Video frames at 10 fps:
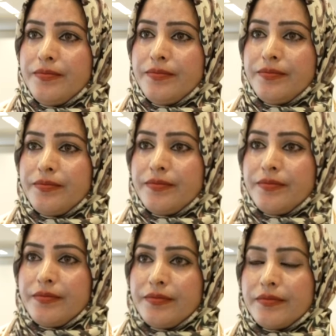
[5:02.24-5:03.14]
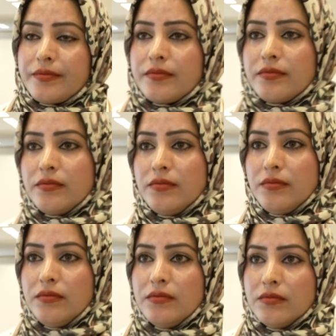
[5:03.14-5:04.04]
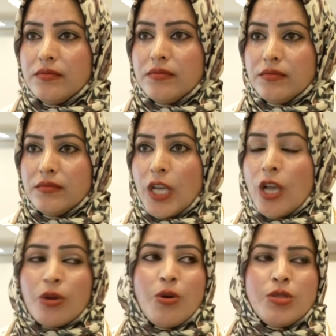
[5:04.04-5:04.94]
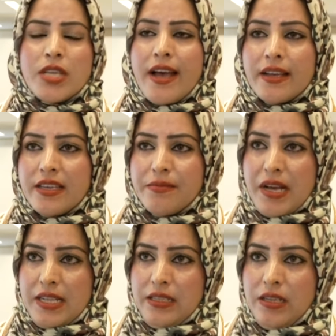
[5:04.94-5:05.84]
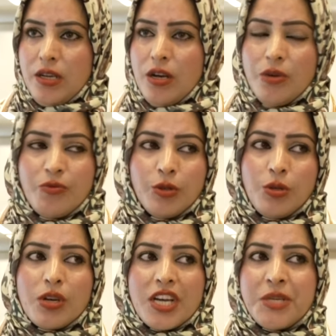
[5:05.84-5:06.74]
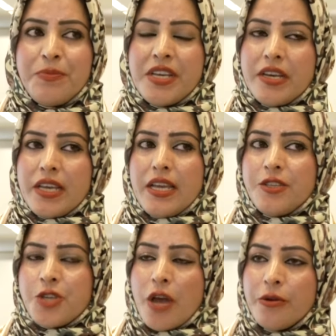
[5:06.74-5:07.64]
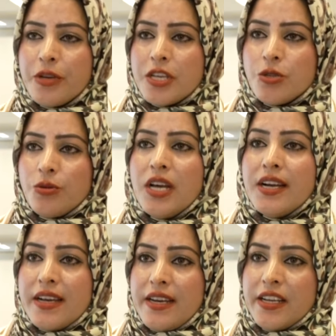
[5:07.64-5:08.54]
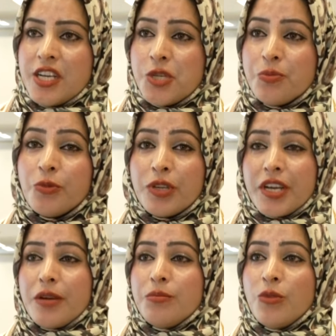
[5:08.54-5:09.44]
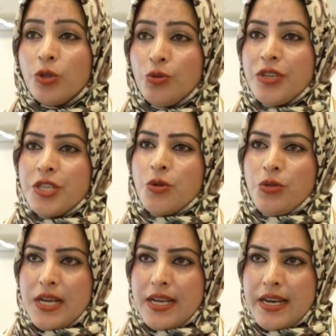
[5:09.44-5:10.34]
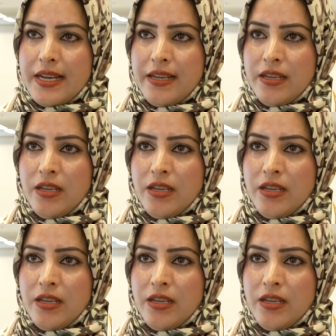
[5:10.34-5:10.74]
हम कश्मीरियों के हक की बात कर रहे हैं कौन से हक की बात वो तो कश्मीर के जानों के सौदागर है कश्मीर के मौतों की सौदागर है